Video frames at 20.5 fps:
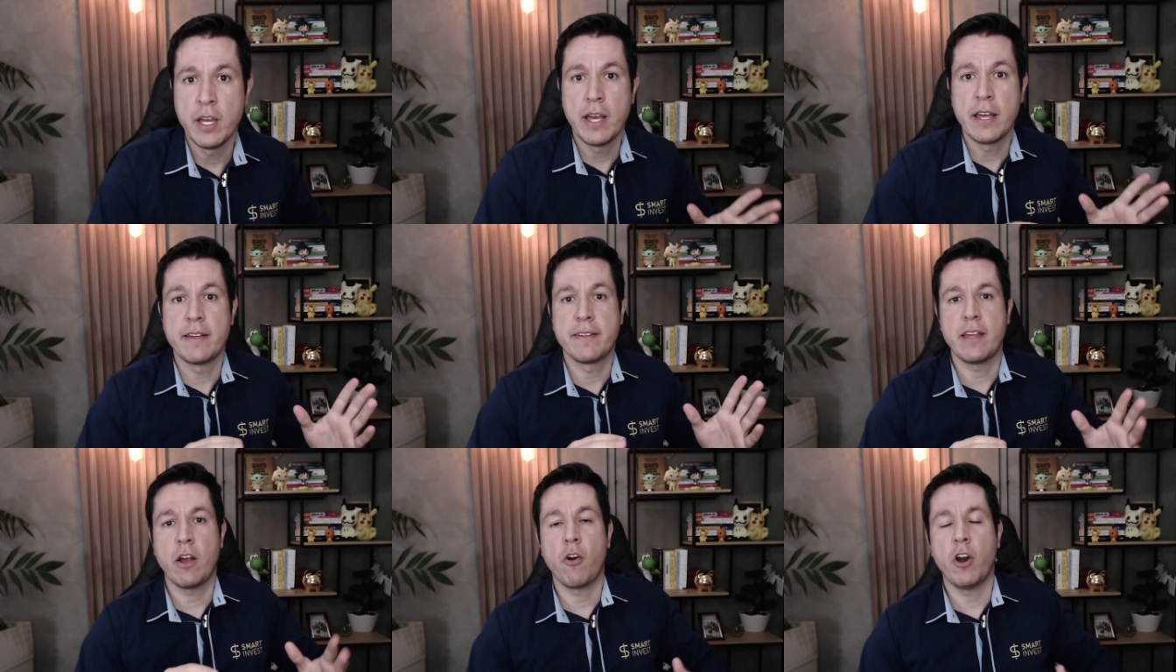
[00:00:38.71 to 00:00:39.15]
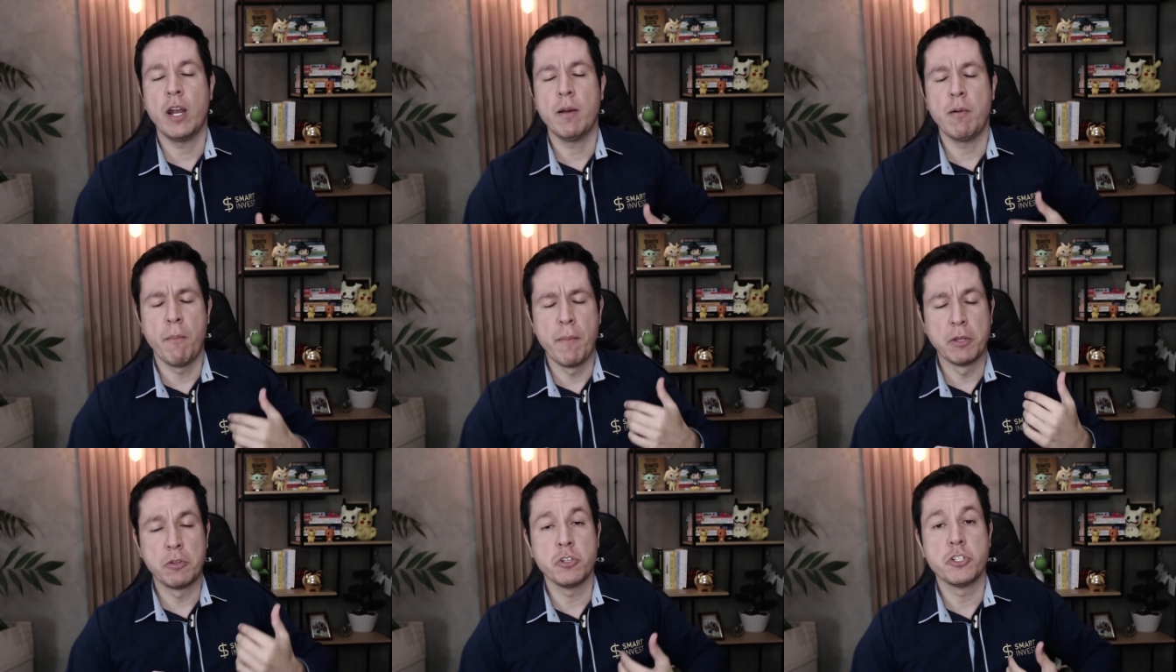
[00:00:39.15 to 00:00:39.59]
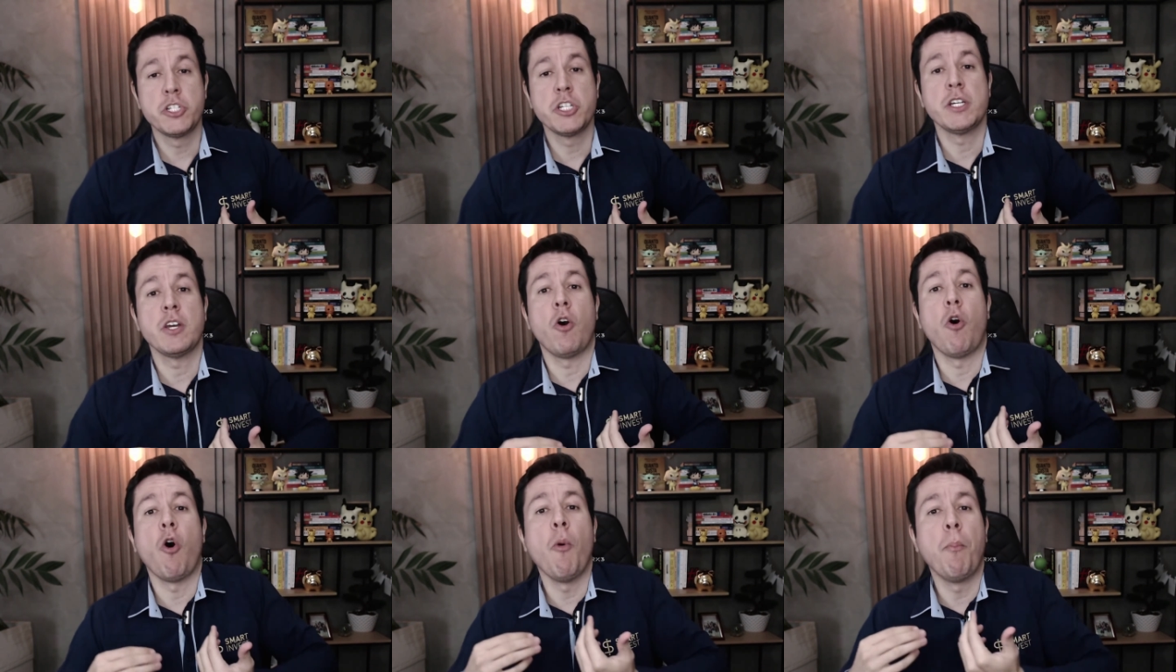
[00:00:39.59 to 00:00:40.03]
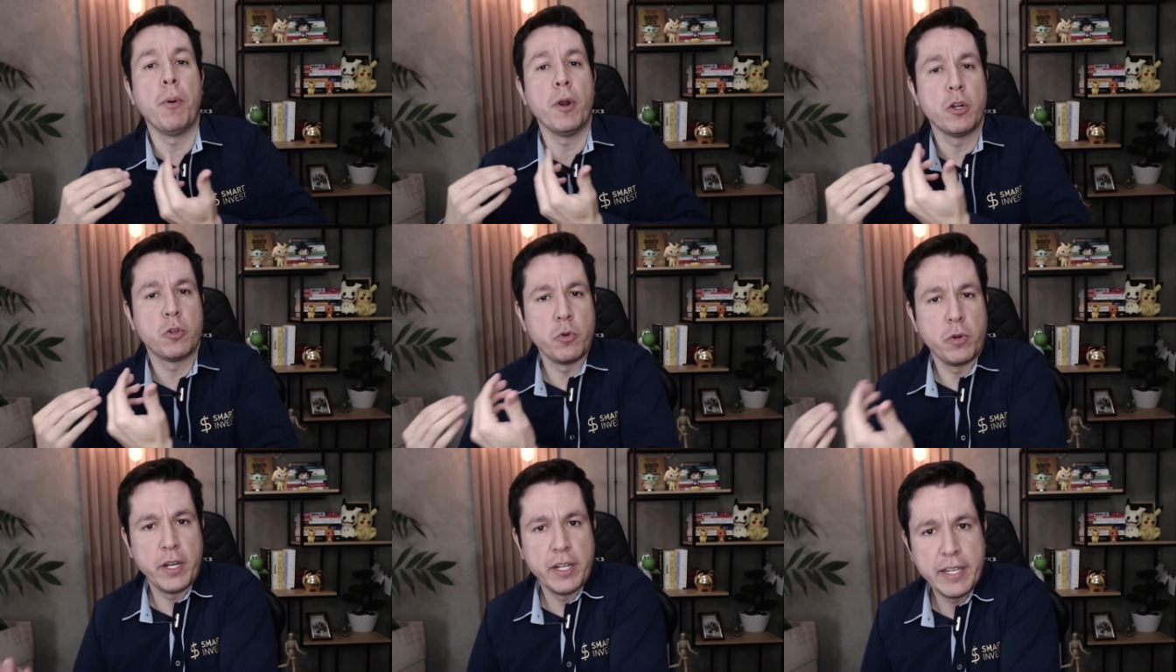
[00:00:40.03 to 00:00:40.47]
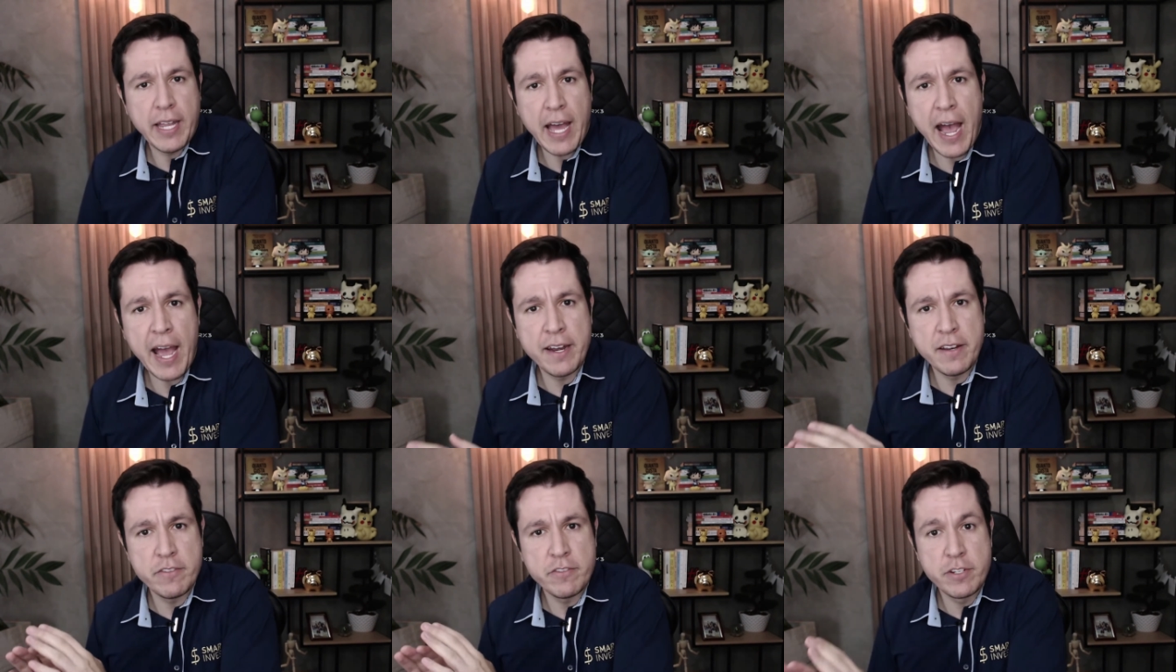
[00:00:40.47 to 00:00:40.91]
se agora é o momento de
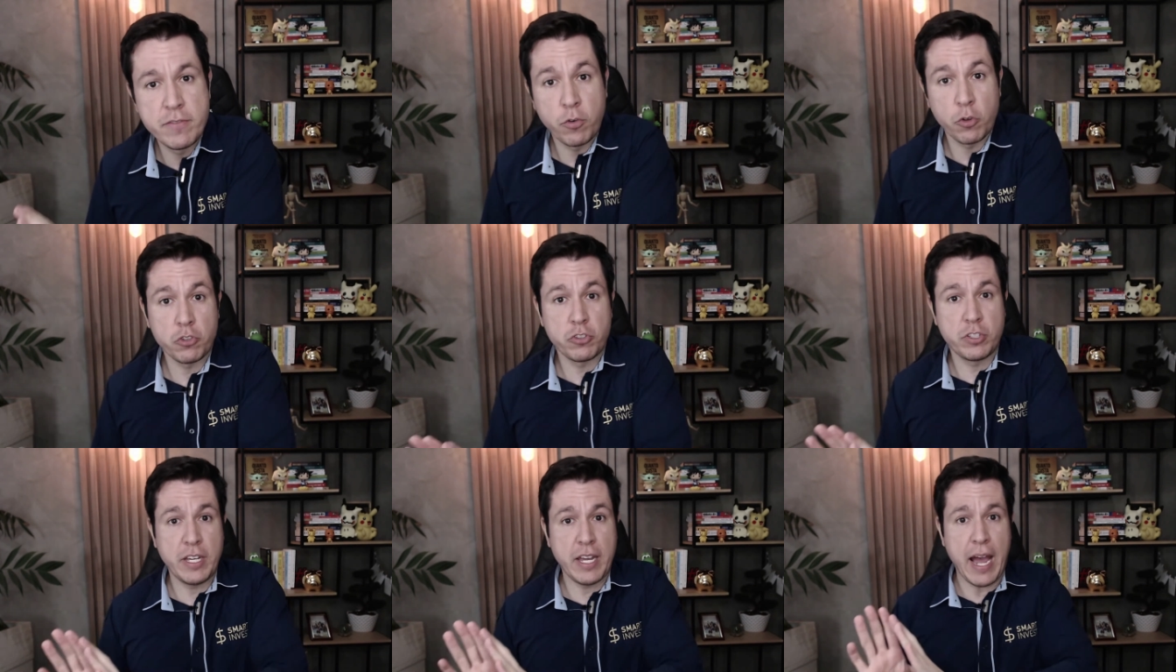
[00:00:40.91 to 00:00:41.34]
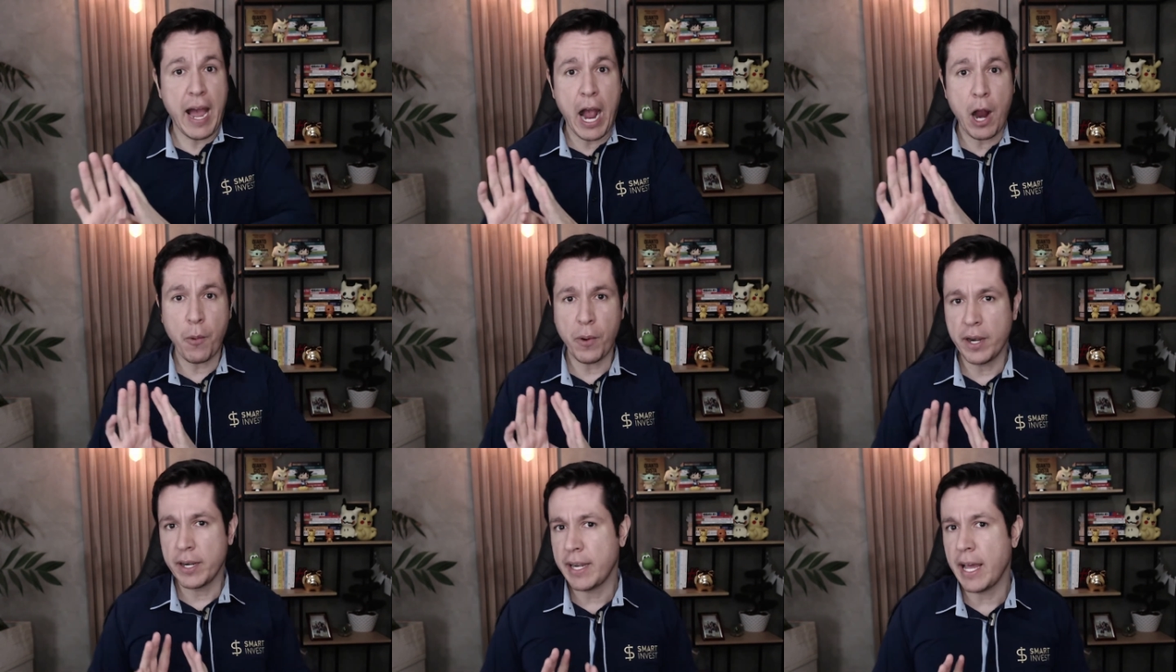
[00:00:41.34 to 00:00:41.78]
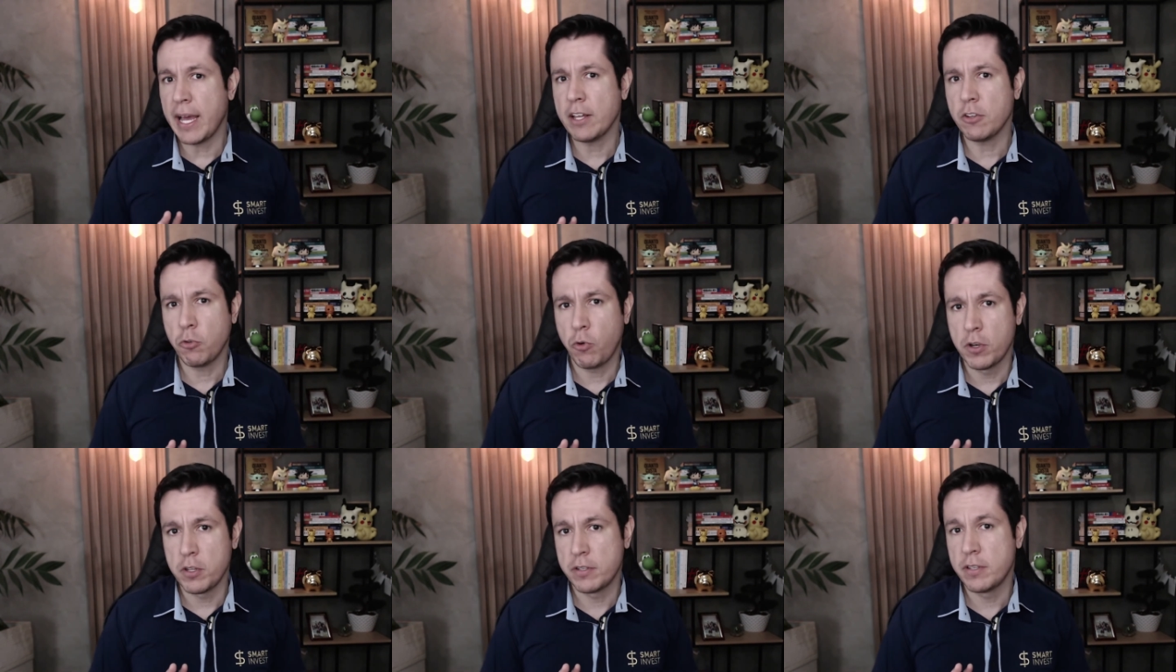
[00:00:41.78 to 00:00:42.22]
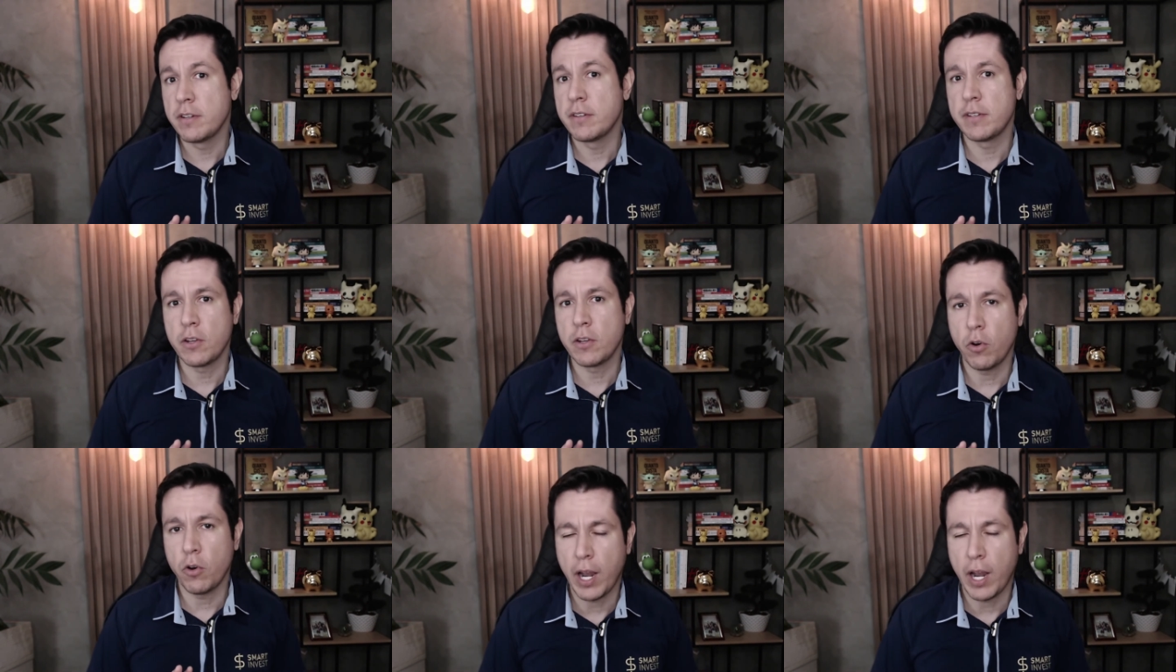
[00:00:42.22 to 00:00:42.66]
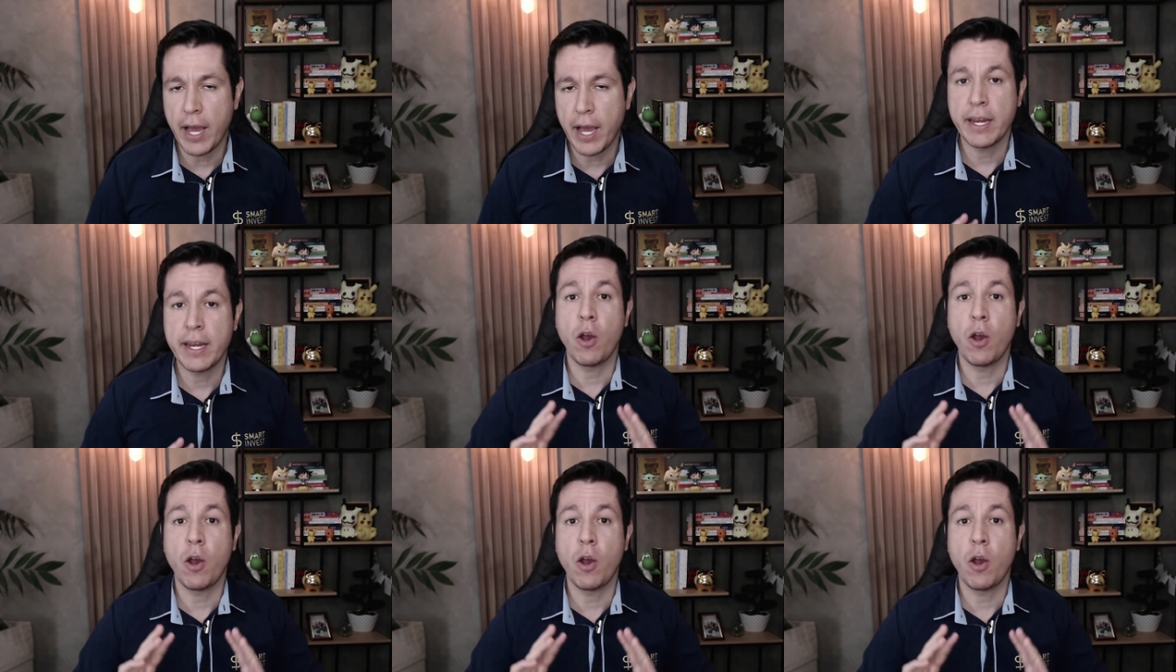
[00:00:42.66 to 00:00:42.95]
oportunidades, de você aguardar as coisas se desenrolarem,